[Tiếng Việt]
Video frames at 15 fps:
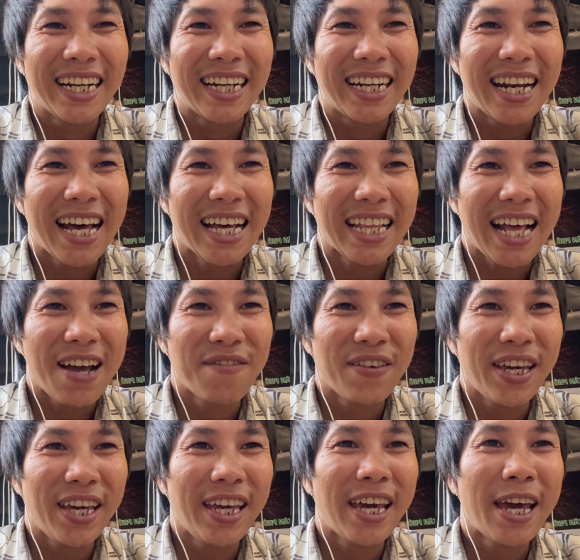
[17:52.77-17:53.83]
là tại
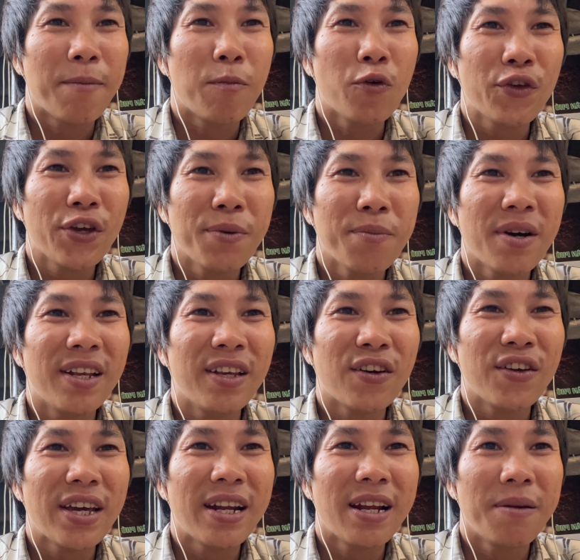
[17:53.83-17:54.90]
vì em muốn chứng minh cho
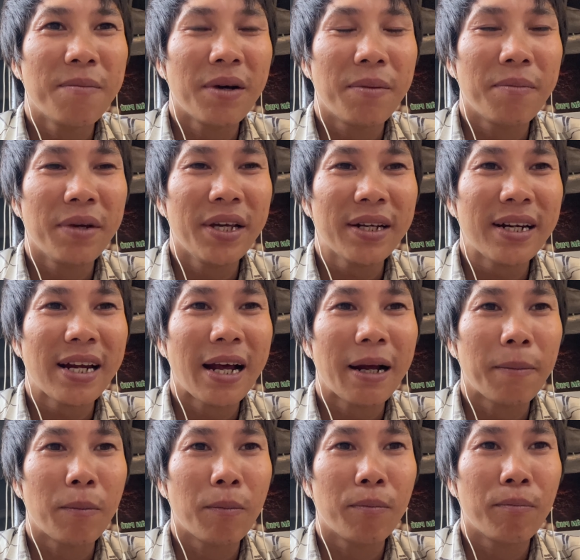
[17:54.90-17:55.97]
gia đình mình biết rằng
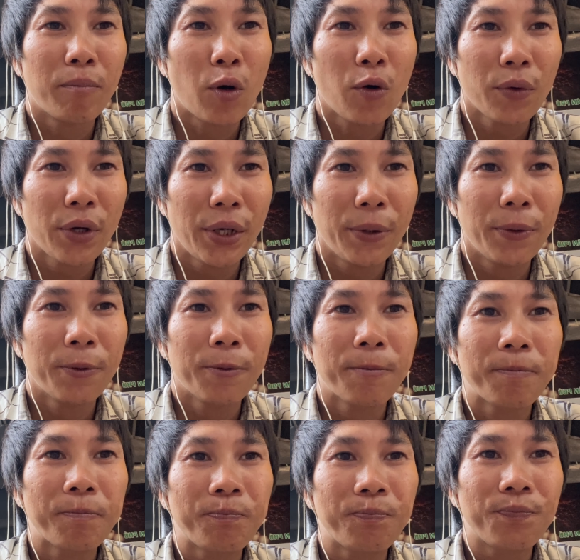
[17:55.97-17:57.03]
một điều
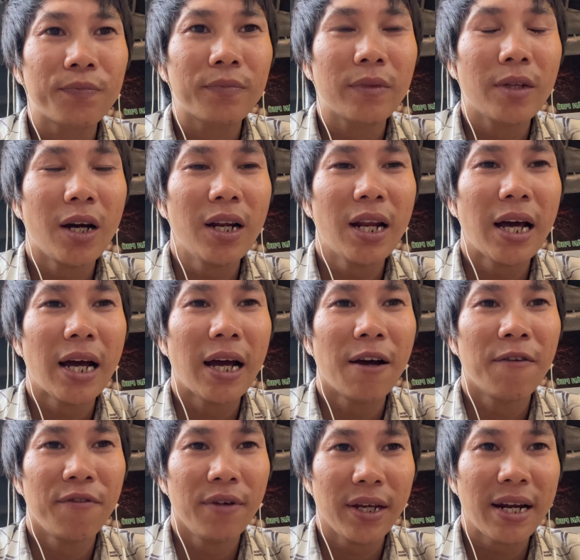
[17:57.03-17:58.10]
đó là
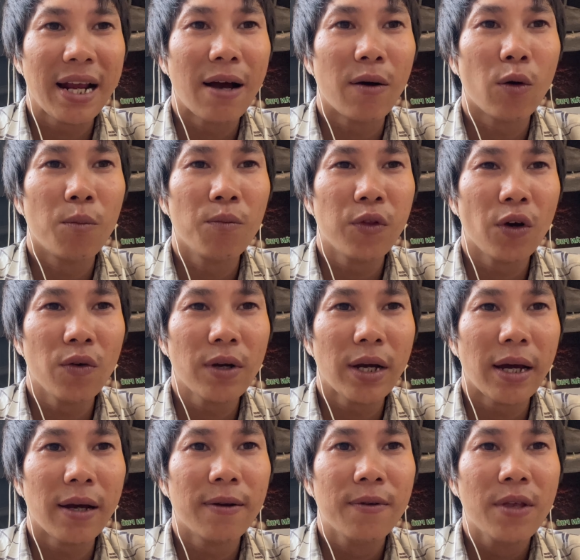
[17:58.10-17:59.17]
việc nào cũng tốt
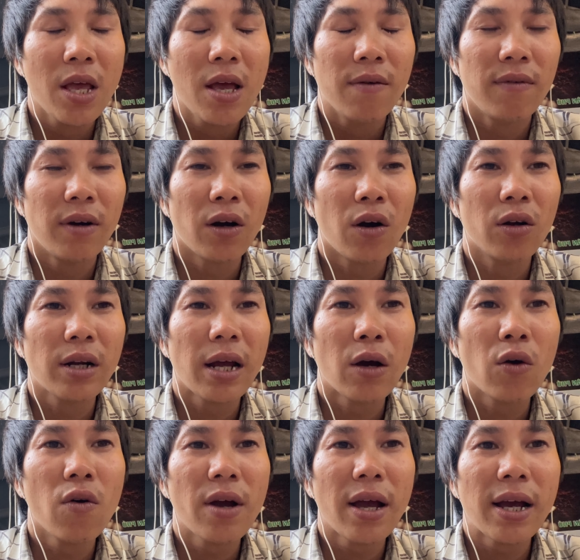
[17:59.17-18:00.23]
cả và con đã
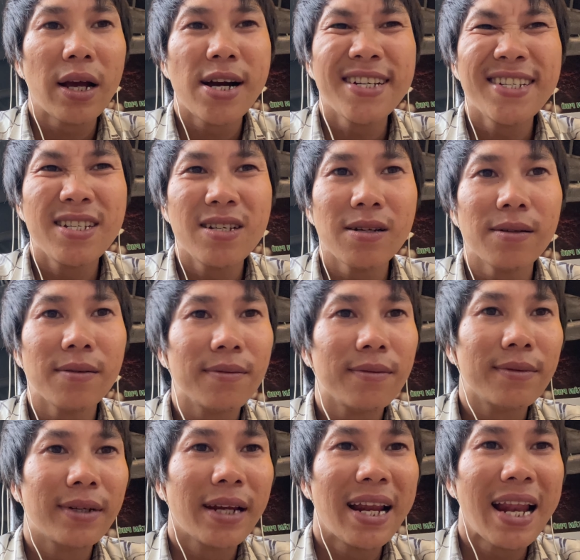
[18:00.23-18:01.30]
cố gắng hết sức
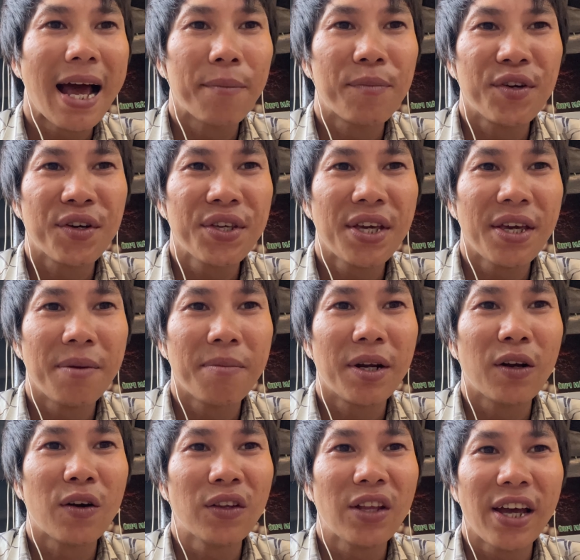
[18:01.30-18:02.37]
để làm những gì mình
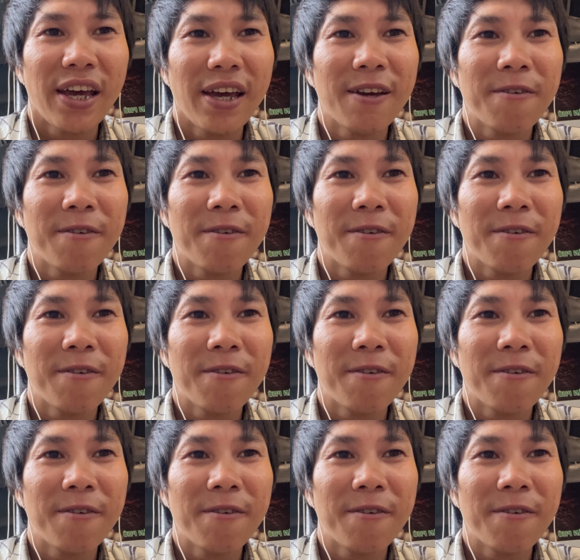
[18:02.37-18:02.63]
có thể